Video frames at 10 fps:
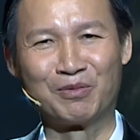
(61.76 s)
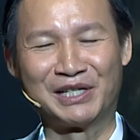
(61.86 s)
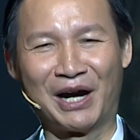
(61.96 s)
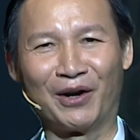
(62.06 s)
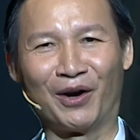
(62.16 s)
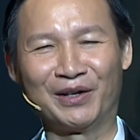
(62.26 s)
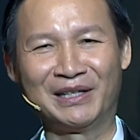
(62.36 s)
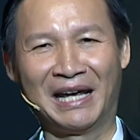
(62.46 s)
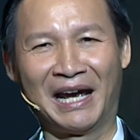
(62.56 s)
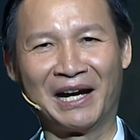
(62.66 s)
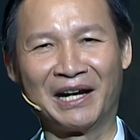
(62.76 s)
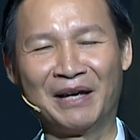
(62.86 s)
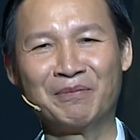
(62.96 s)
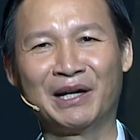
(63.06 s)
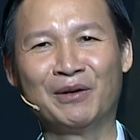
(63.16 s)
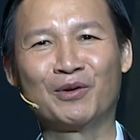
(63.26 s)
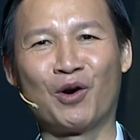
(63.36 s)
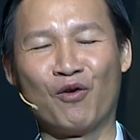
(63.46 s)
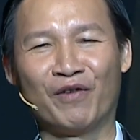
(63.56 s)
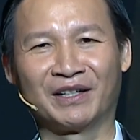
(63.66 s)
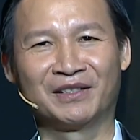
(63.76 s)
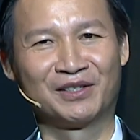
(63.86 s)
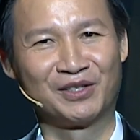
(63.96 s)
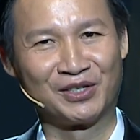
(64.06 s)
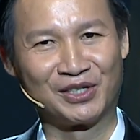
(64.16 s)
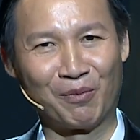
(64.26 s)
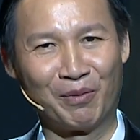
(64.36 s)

chào đón nhà nghiên cứu cổ vật Trọng